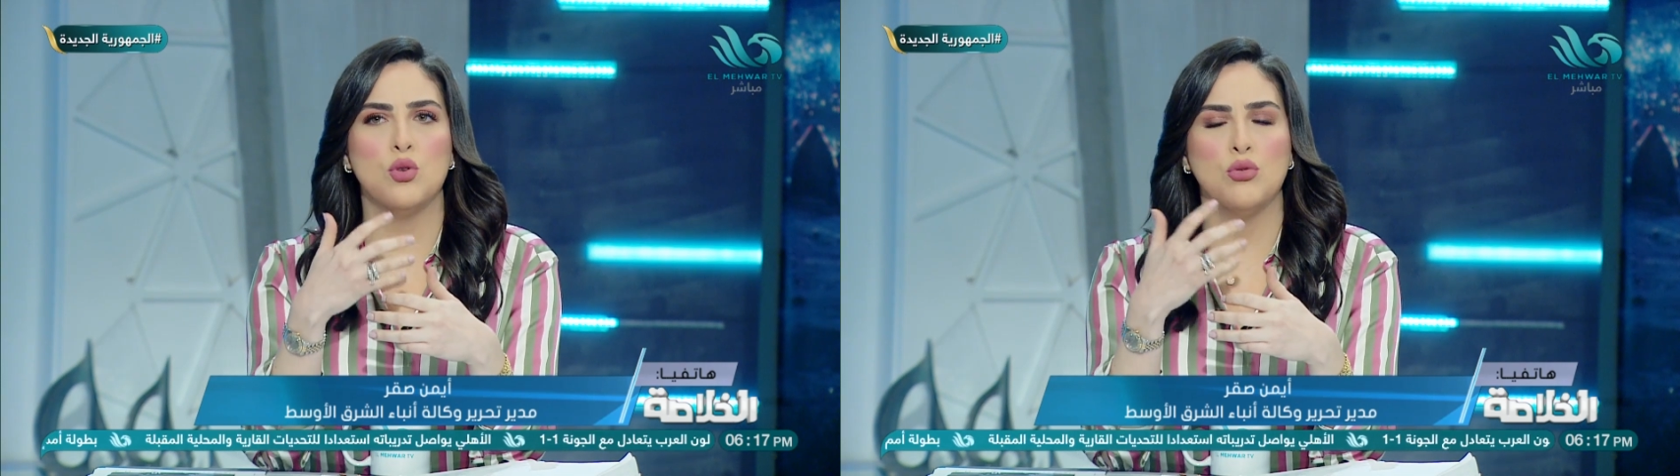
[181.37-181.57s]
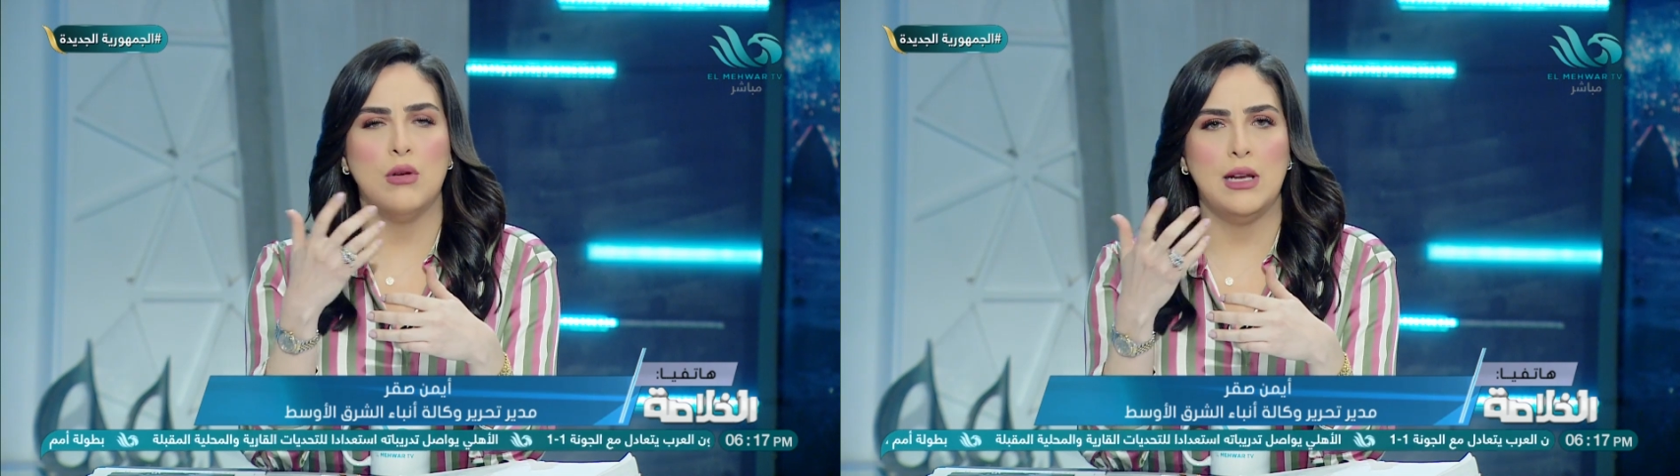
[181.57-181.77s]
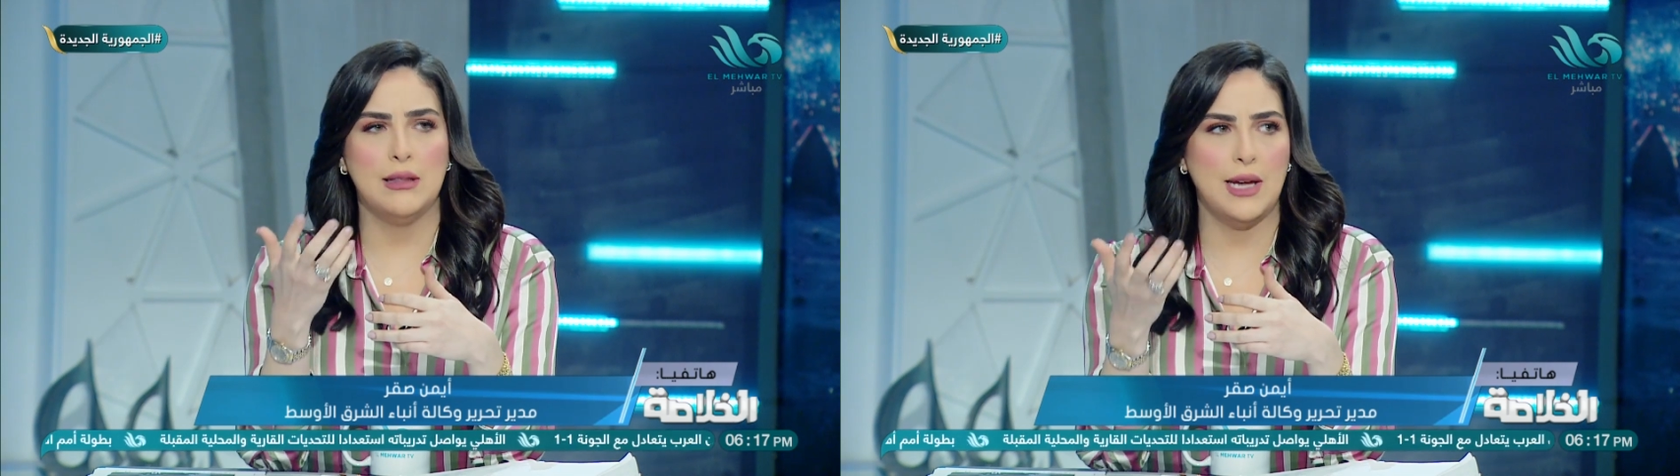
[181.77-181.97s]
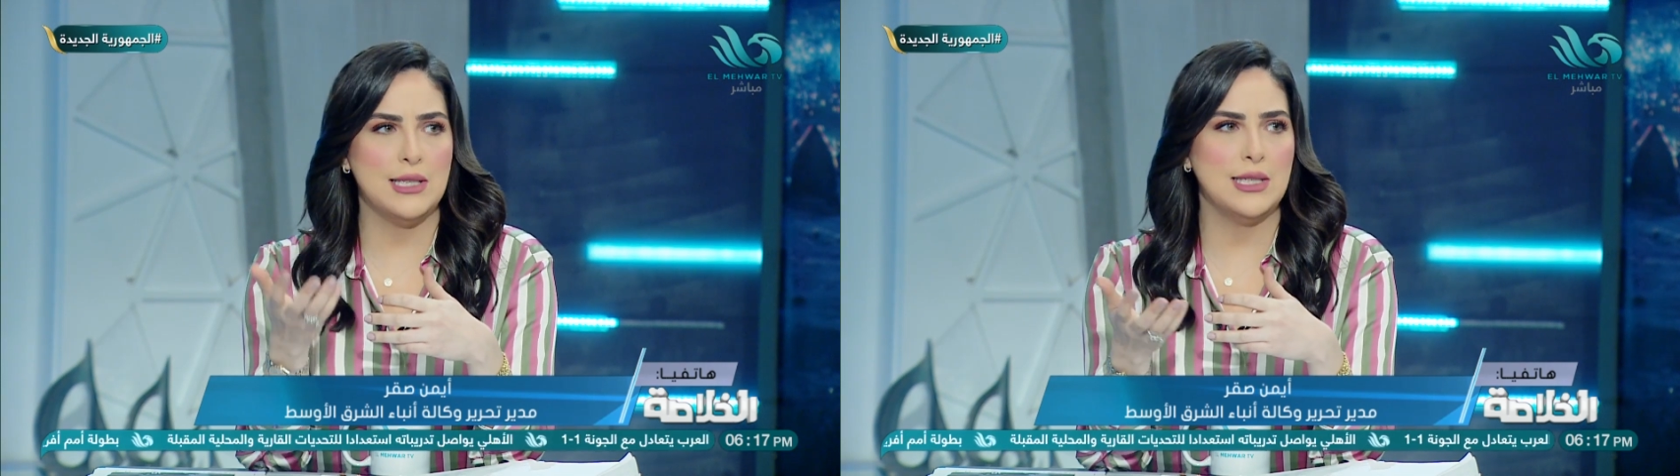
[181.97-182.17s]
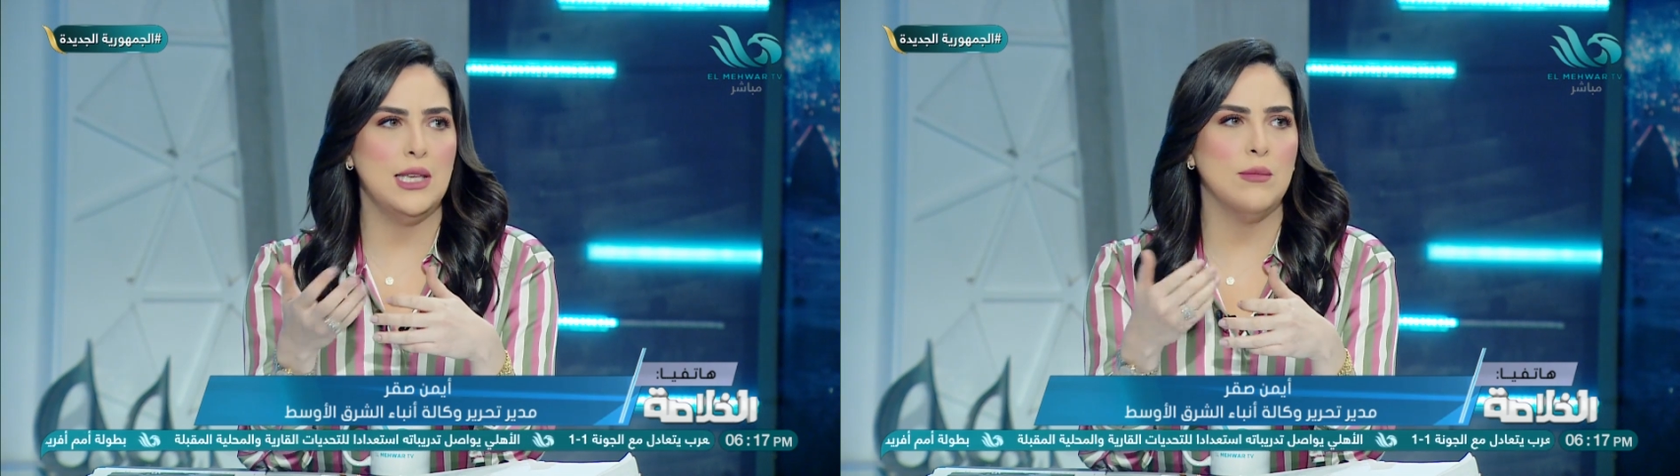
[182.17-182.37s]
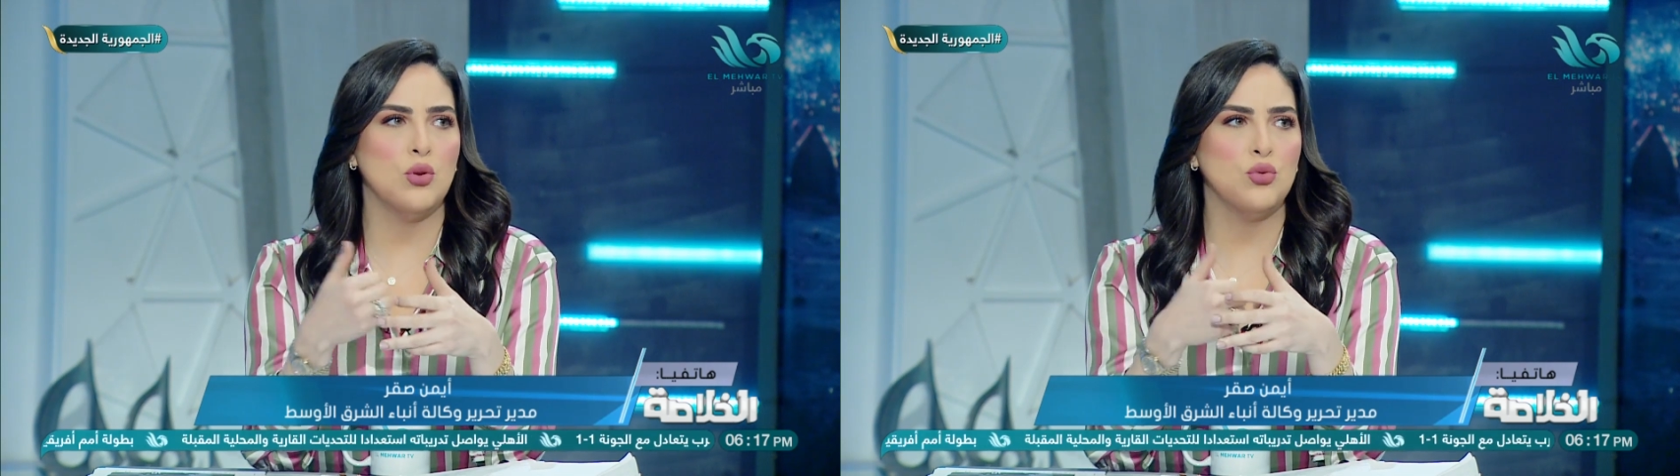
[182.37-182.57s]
موضوع التحسين،